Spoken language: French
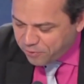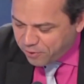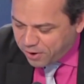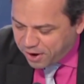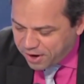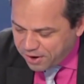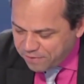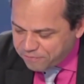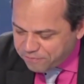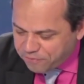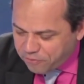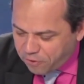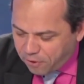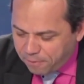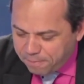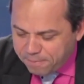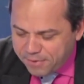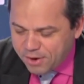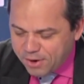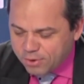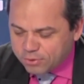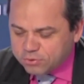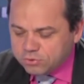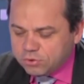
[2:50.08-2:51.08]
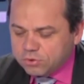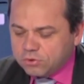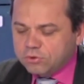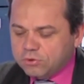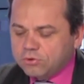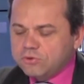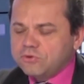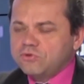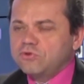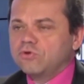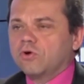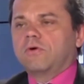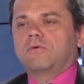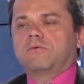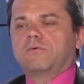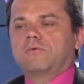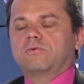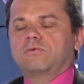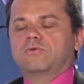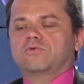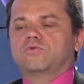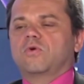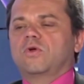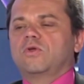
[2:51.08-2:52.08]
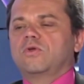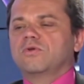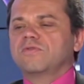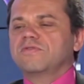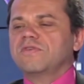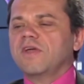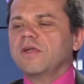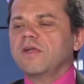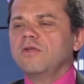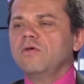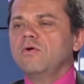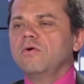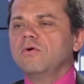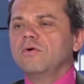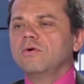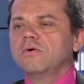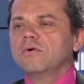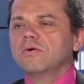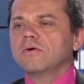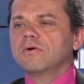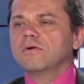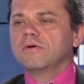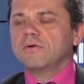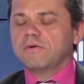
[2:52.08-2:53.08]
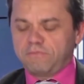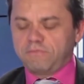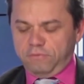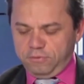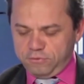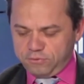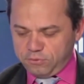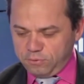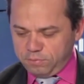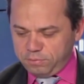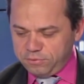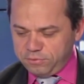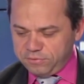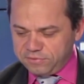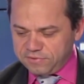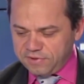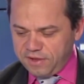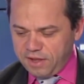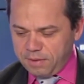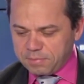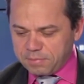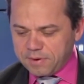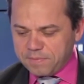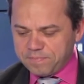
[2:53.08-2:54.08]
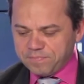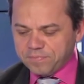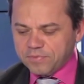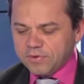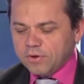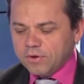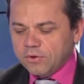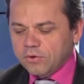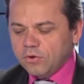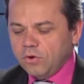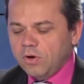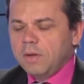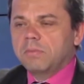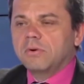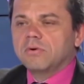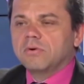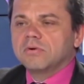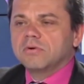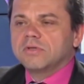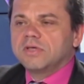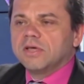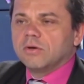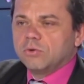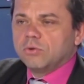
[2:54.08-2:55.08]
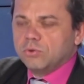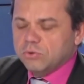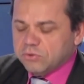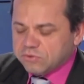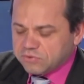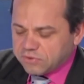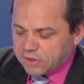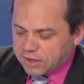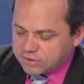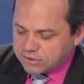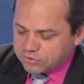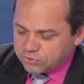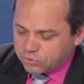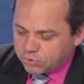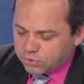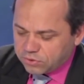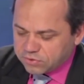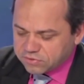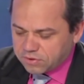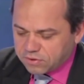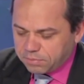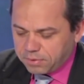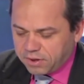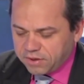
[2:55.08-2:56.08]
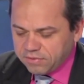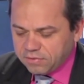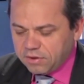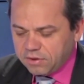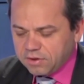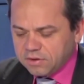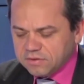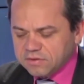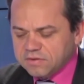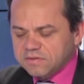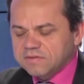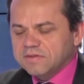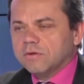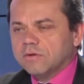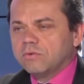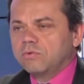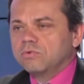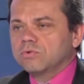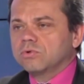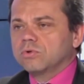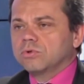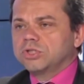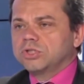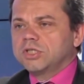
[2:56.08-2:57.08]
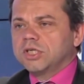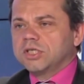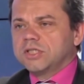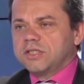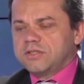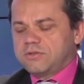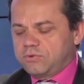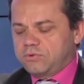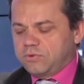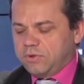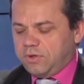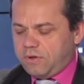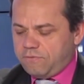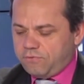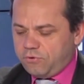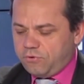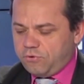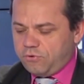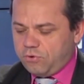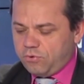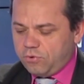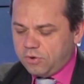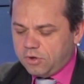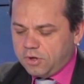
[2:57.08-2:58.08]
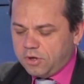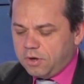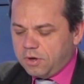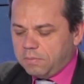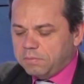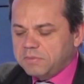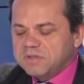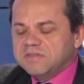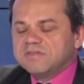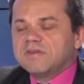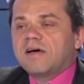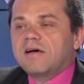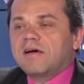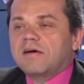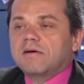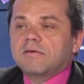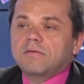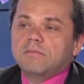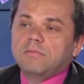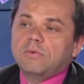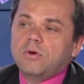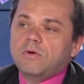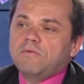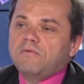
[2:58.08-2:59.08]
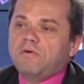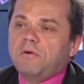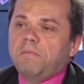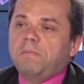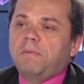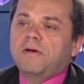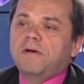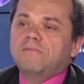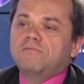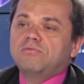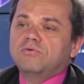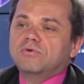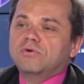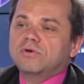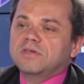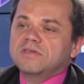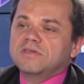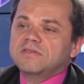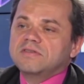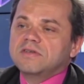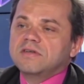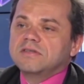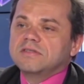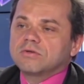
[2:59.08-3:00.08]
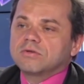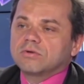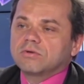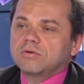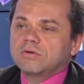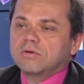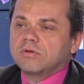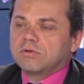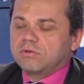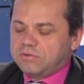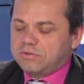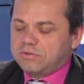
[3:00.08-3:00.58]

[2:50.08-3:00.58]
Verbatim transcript: réformer le taux de l'usure. Soyons sérieux. Faisons plus simple que les banquiers renoncent à l'assurance emprunteur si ça coûte trop cher d'assurer un vieux. Mais ça, ils ne le veulent pas. Vous connaissez le truc, le